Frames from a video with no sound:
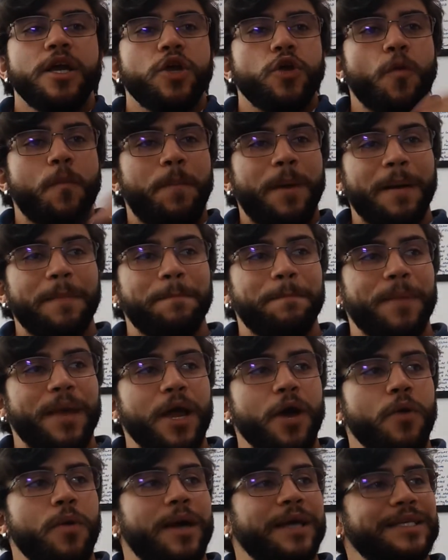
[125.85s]
E o
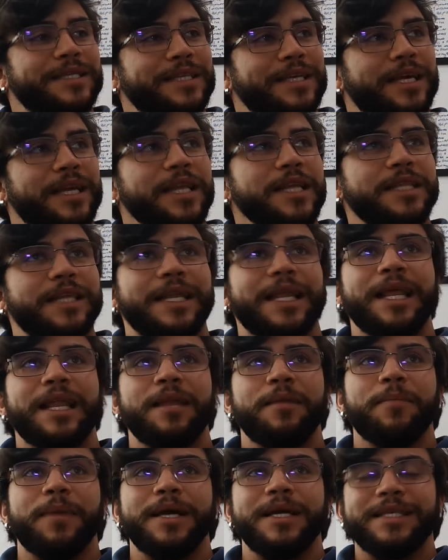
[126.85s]
papel, a escrita,
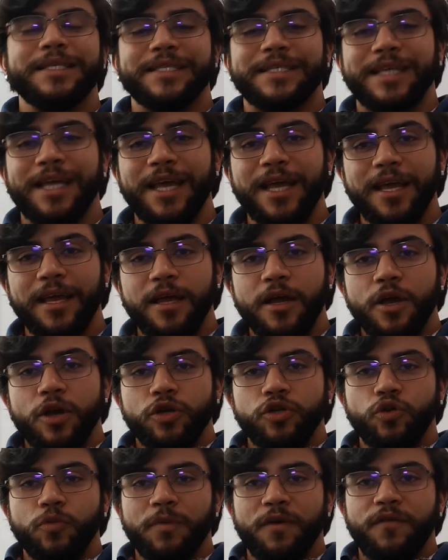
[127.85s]
nada mais é
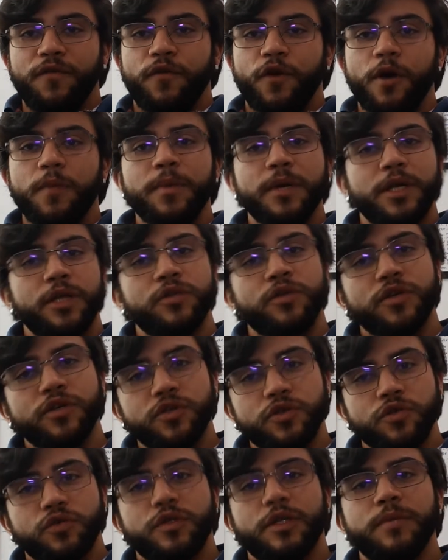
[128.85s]
de uma forma que
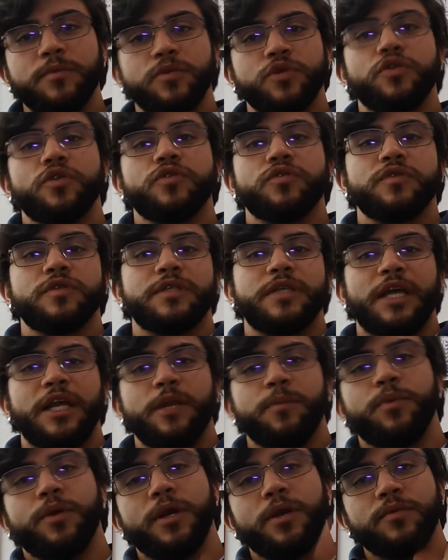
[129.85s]
nós ajudamos o nosso
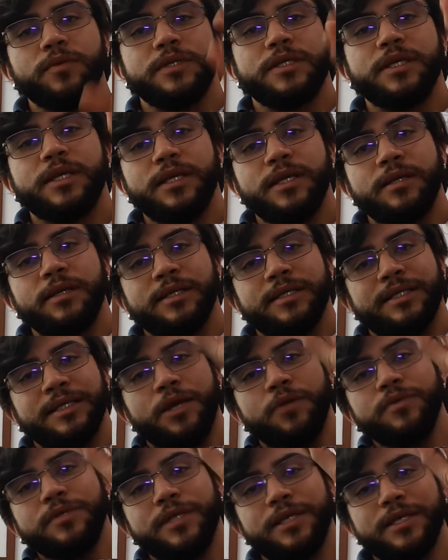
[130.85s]
cérebro a não, esque
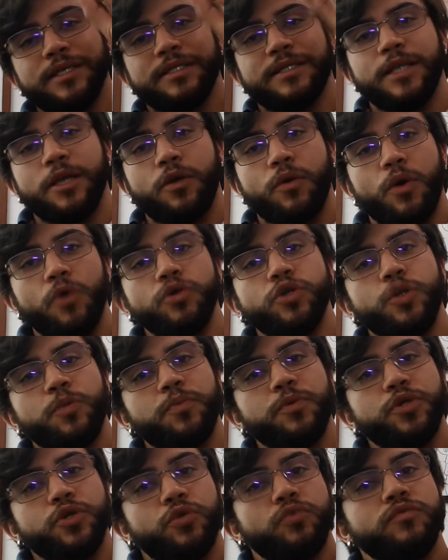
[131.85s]
não esquecer qual
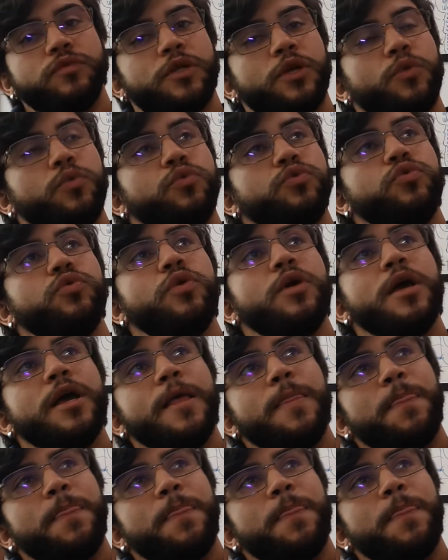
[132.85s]
tipo de conteúdo